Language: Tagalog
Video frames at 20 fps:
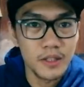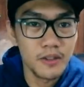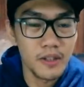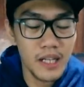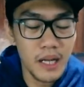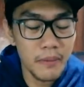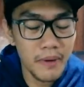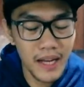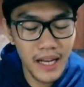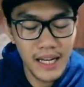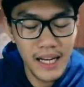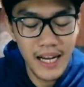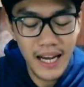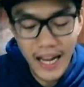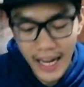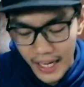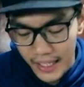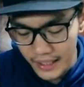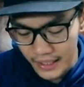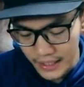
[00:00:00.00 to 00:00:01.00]
so, huwag ka
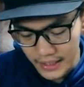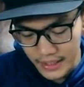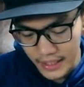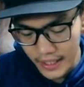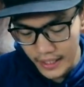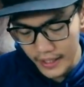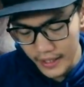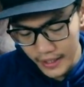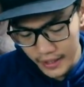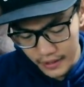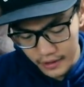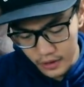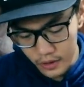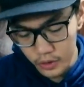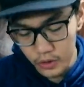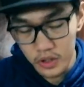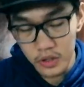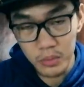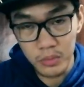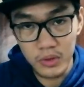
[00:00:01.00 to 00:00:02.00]
mag-alala ad kasi
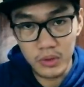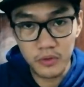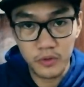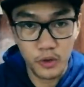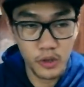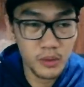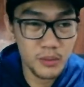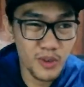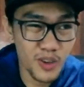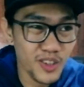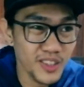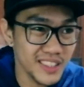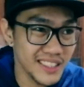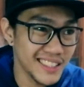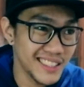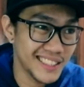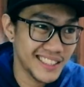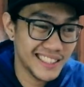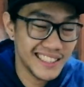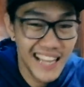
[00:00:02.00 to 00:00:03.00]
yung smooth form mo
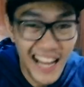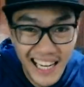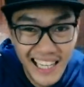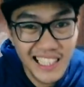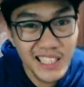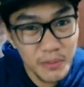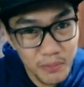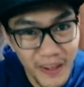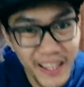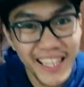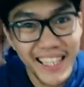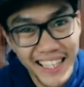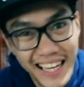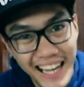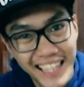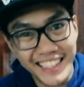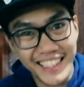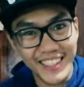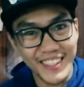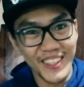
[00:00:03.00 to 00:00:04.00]
is lalaspagin
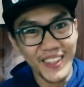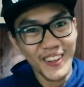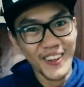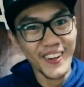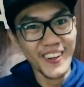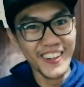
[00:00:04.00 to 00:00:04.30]
natin to.